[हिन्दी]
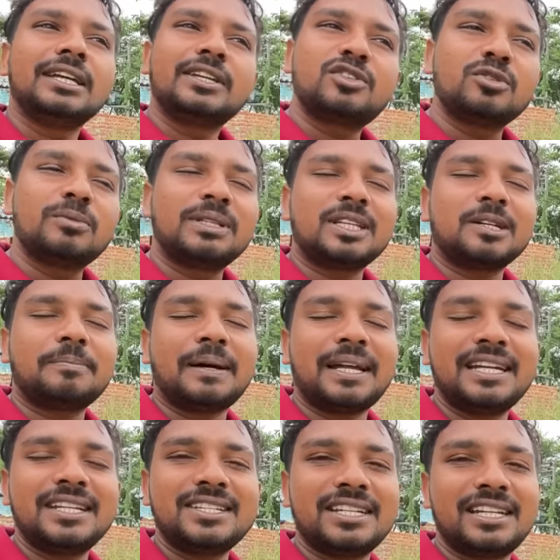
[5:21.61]
सुबह तक
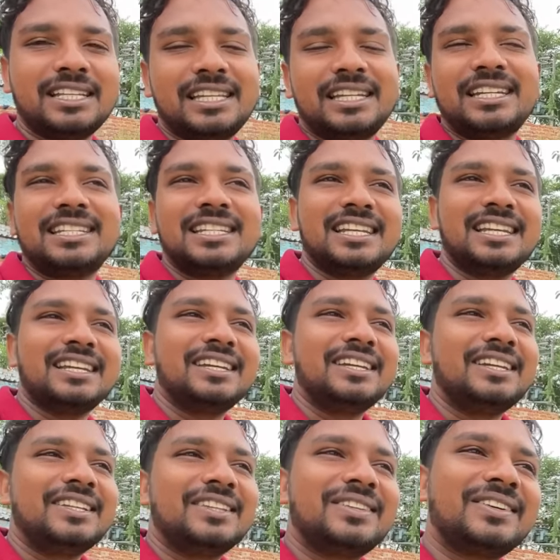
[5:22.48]
पानी चला जाना चाहिए
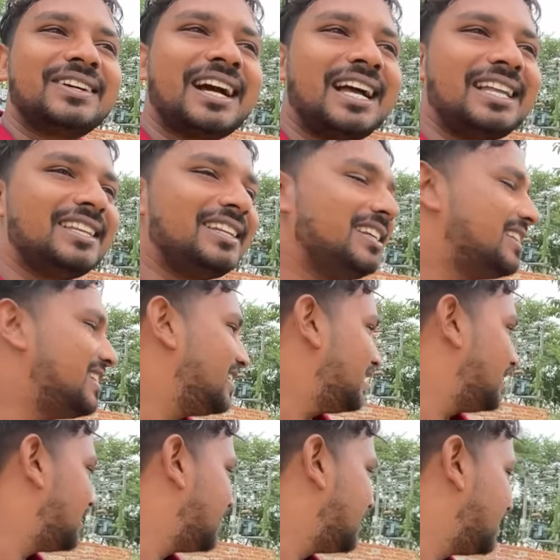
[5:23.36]
तो काजल तो
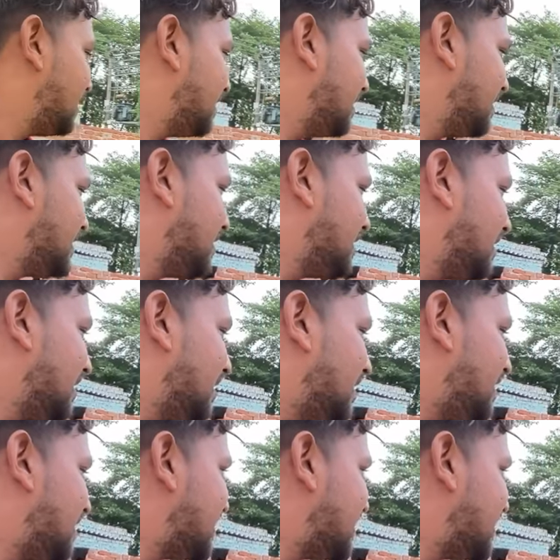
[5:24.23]
हाँ